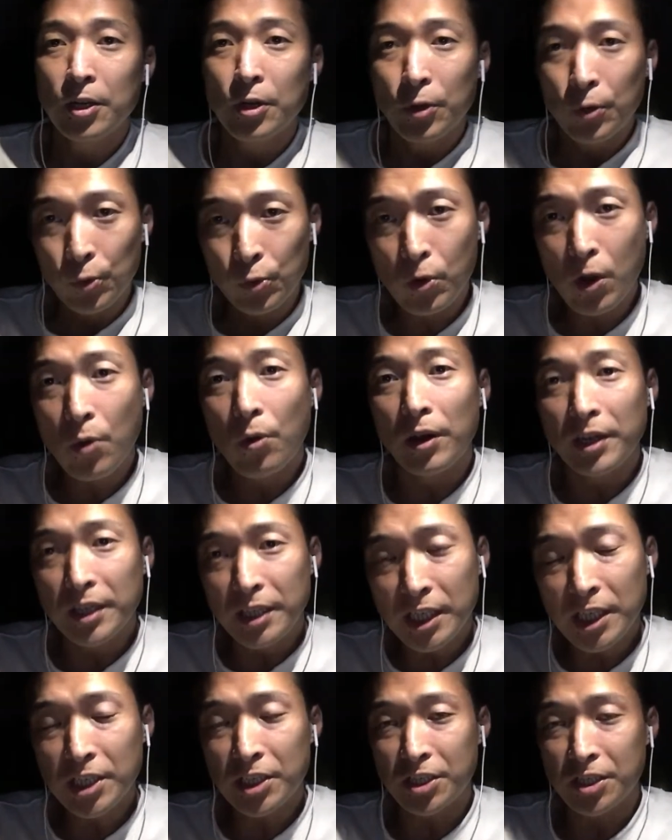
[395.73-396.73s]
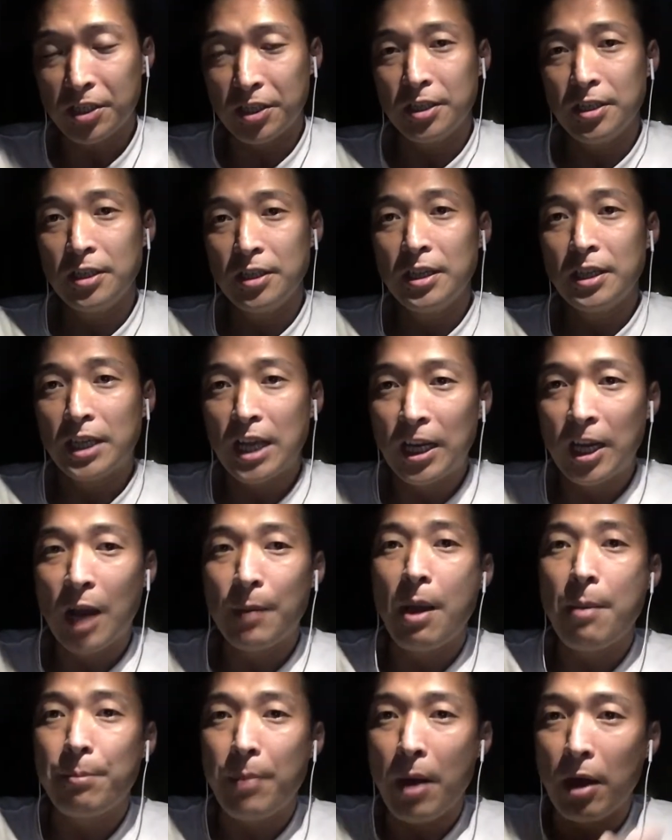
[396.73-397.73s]
如果我一直跟老
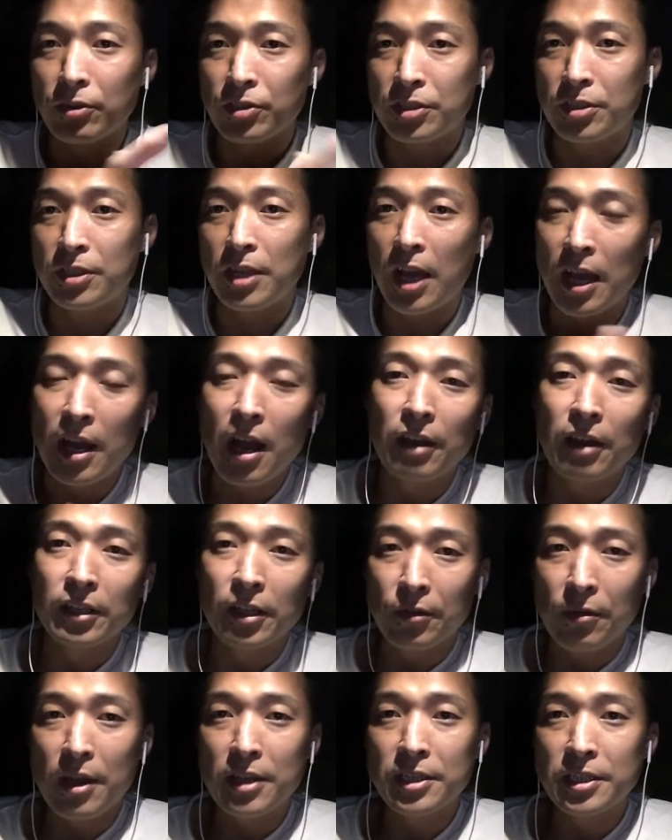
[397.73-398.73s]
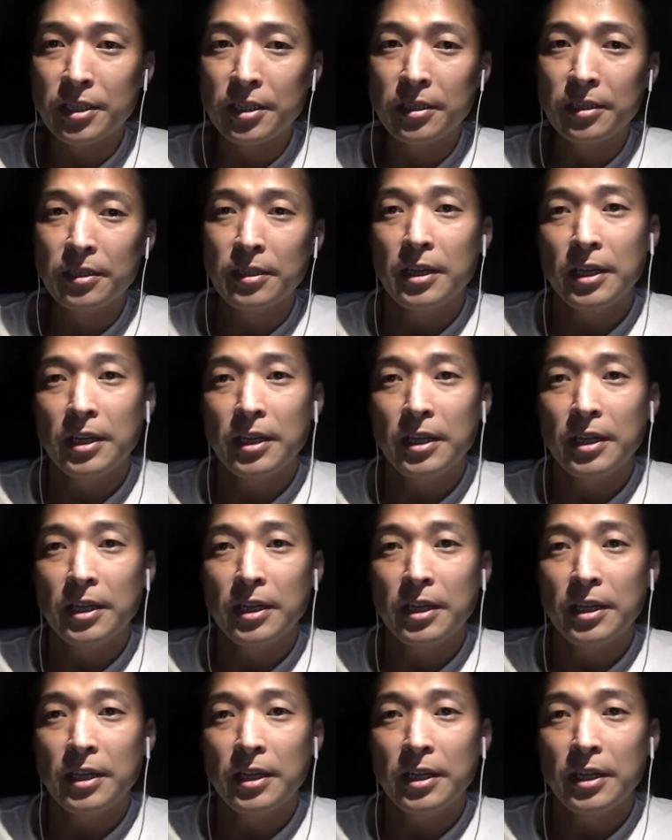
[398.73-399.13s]
板保持着很好的关系，